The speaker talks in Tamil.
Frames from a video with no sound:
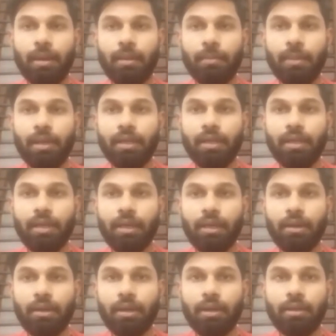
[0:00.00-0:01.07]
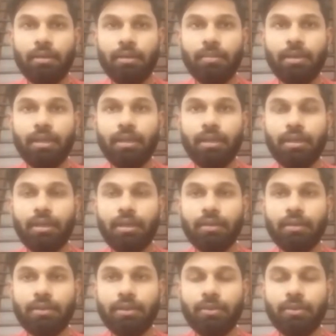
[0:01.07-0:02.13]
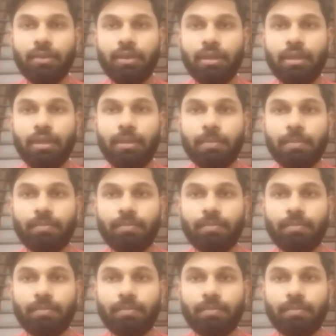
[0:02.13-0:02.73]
அம்மா எட்டா வரலாணையின்படி நான் வந்து உங்களுக்கு